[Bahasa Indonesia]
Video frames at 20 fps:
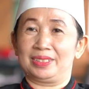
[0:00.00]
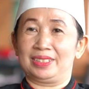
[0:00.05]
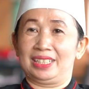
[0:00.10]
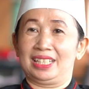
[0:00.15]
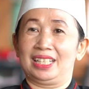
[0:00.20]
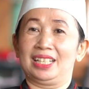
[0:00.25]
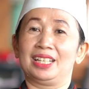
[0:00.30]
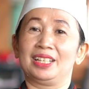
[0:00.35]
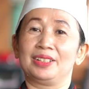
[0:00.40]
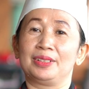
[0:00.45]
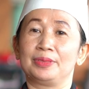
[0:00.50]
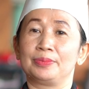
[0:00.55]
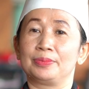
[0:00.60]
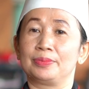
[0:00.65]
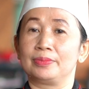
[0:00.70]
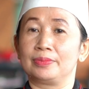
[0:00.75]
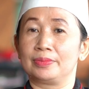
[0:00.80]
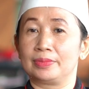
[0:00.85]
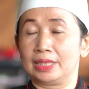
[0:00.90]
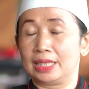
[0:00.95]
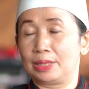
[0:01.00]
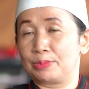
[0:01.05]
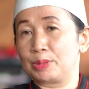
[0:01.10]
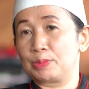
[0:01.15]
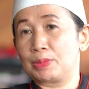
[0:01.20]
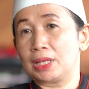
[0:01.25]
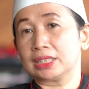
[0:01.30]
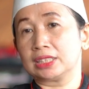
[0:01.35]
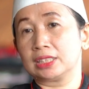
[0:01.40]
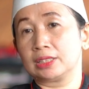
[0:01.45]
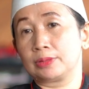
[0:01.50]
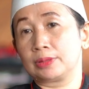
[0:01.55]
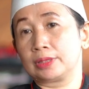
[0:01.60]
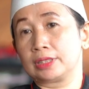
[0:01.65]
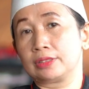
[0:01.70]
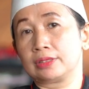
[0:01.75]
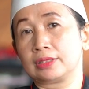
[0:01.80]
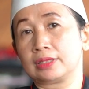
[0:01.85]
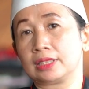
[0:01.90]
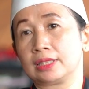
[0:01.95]
Ya, ya berbakti
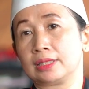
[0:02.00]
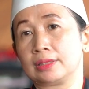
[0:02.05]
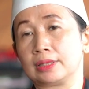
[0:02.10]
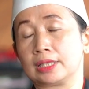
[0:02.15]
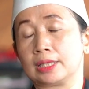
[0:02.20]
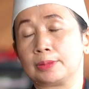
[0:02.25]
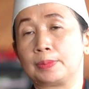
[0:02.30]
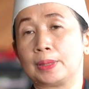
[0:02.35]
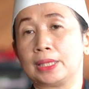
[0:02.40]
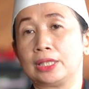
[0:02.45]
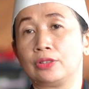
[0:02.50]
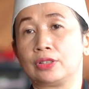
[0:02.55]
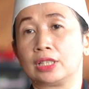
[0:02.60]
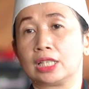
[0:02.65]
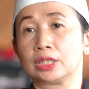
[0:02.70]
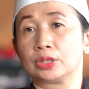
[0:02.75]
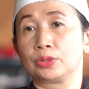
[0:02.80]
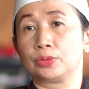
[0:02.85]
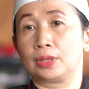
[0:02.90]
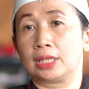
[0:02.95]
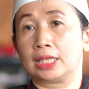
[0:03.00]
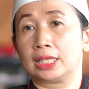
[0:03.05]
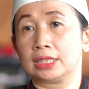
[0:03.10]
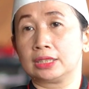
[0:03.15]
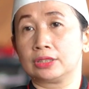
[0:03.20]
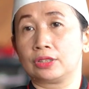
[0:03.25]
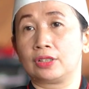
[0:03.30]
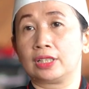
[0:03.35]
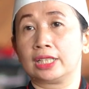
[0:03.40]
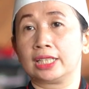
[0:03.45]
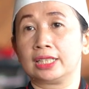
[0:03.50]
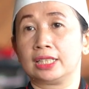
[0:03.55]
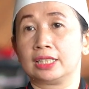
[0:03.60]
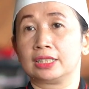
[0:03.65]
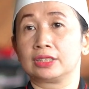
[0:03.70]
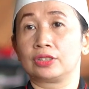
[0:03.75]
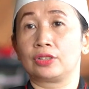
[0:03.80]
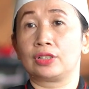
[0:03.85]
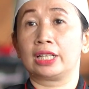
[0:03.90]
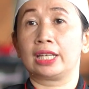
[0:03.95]
kepada orang tua soleh
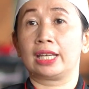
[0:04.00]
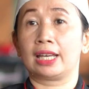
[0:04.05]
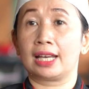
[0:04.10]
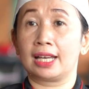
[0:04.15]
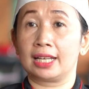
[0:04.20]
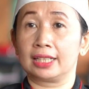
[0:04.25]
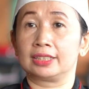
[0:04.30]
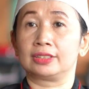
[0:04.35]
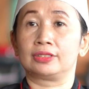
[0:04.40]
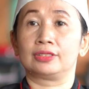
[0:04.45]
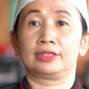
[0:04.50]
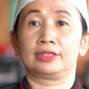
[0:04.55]
dan soleha.